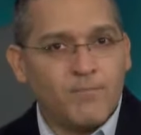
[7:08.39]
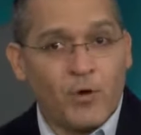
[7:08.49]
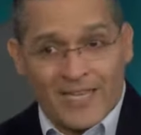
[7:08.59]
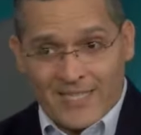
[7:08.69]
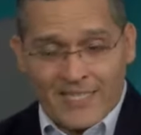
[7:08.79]

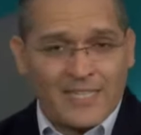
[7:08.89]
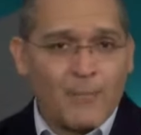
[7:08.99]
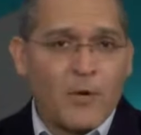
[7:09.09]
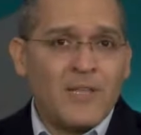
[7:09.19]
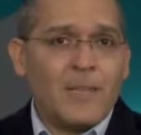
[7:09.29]
Porque si
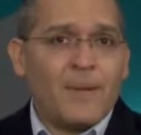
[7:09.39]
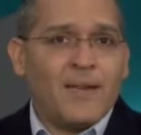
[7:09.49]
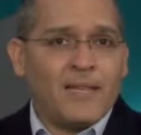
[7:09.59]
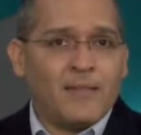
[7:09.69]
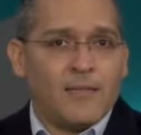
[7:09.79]
existe prueba
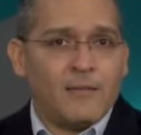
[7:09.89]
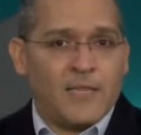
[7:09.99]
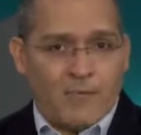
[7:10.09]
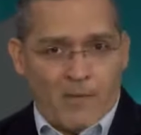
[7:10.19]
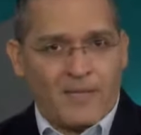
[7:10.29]
independiente,
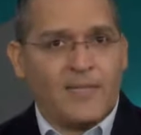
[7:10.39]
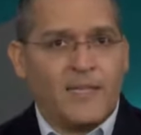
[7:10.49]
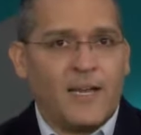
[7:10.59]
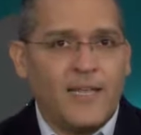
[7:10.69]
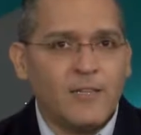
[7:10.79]
te va a
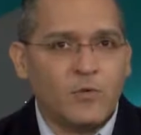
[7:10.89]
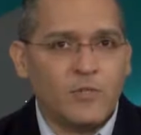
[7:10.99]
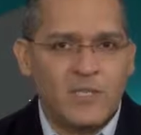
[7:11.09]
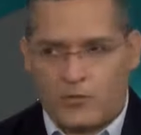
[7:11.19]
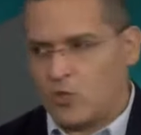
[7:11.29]
mantener ahí
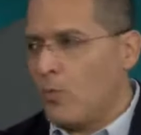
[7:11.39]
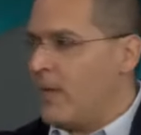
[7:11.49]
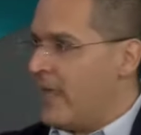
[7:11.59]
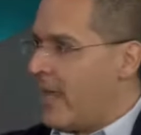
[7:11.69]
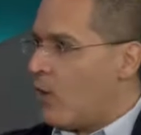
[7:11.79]
dentro. Si existe un
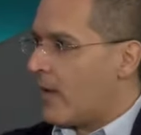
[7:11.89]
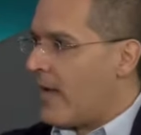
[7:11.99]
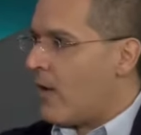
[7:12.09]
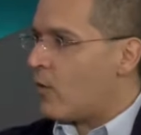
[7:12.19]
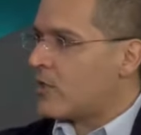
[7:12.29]
video,
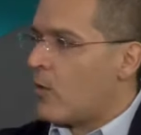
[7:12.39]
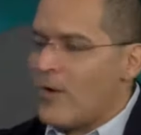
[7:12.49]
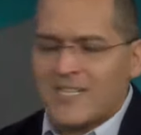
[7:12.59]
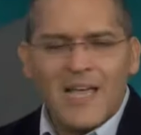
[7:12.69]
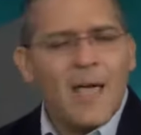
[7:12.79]
¿verdad? O cosas
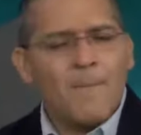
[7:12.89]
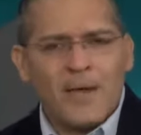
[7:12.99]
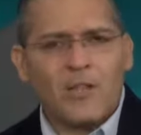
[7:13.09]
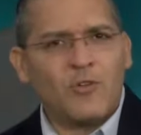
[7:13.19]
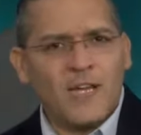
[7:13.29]
como esa.
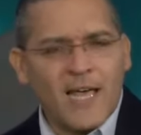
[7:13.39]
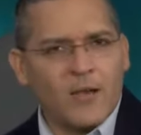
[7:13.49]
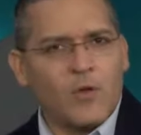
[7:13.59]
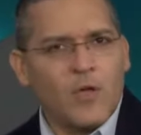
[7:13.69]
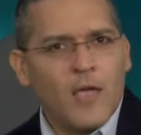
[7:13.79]
Pero de
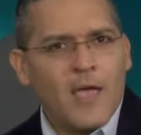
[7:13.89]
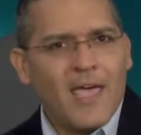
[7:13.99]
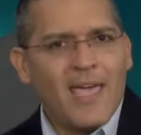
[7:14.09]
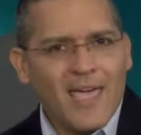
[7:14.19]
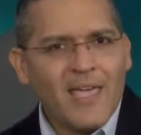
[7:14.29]
ordinario,
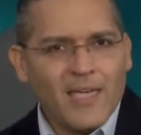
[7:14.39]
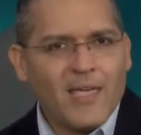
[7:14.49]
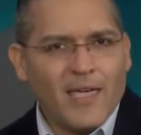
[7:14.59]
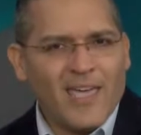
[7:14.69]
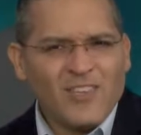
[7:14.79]

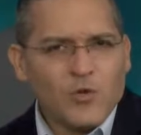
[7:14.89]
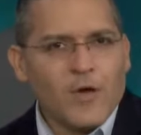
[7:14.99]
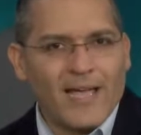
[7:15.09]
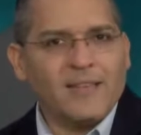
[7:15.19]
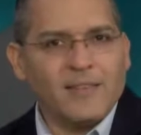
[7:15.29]
eh, es, es,
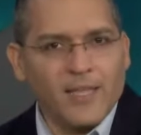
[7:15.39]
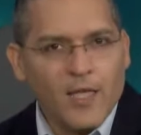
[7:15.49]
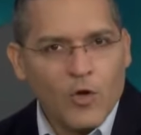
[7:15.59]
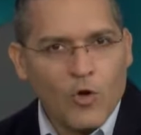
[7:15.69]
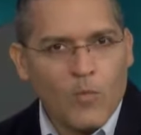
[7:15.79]

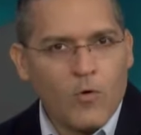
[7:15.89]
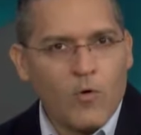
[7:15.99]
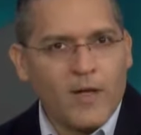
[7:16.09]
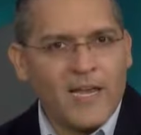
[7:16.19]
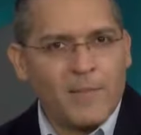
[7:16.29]
chocante
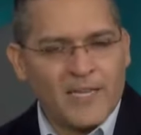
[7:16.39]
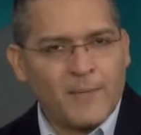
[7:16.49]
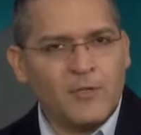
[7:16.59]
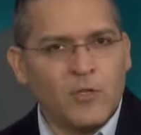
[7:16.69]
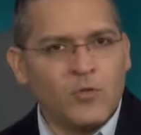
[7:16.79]
cómo el
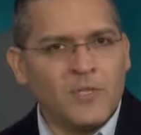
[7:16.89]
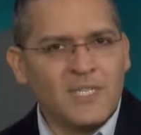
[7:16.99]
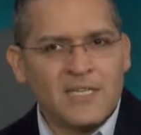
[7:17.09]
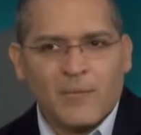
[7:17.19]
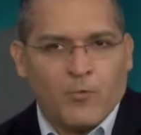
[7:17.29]
Departamento de
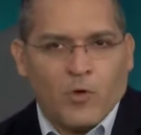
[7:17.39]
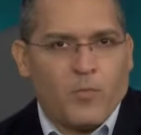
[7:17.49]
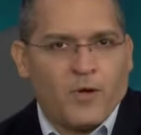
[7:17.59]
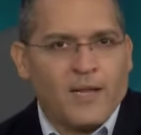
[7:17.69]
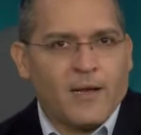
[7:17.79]
Justicia se puede
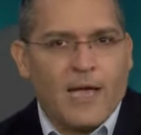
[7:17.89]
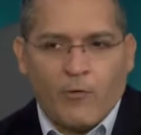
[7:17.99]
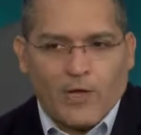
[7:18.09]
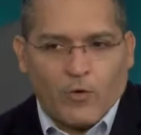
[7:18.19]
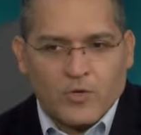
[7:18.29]
oponer a
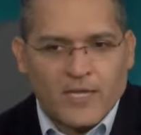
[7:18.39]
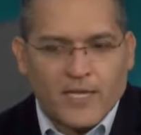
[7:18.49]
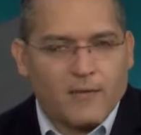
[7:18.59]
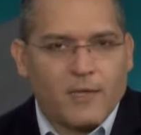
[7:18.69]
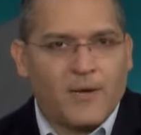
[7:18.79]
una cosa
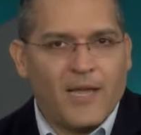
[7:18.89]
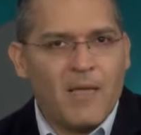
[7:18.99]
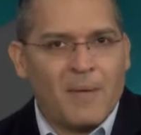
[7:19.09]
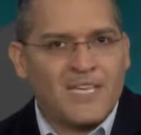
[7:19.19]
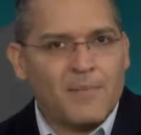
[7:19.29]
que de verdad que
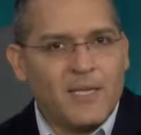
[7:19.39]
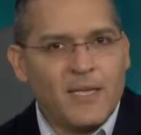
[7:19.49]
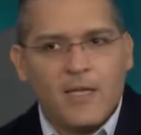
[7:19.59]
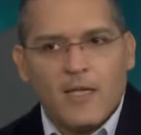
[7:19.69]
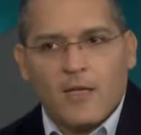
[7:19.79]
me parece a mí
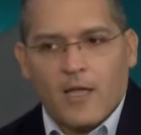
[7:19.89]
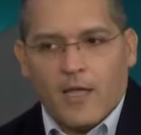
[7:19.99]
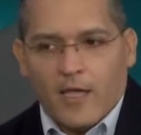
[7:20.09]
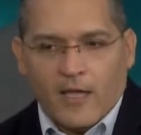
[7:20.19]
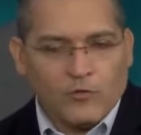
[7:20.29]
que
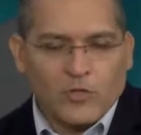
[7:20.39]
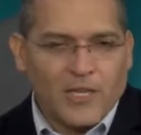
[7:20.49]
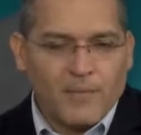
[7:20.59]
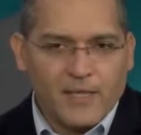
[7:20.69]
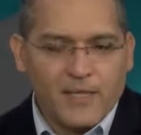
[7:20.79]
eh, es
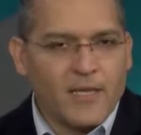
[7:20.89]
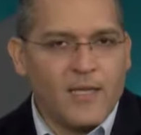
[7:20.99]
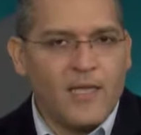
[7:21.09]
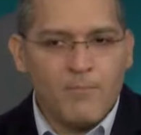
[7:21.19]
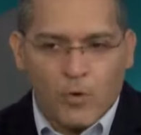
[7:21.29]

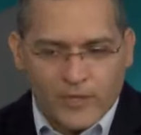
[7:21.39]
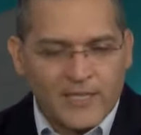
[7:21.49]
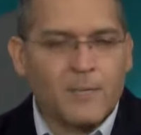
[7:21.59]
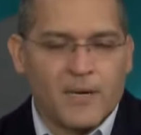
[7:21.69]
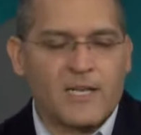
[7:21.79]
totalmente
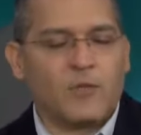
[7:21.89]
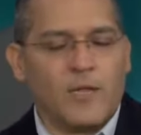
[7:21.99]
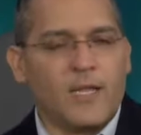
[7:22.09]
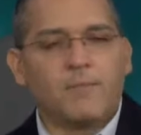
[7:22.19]
importante para la ciudadanía.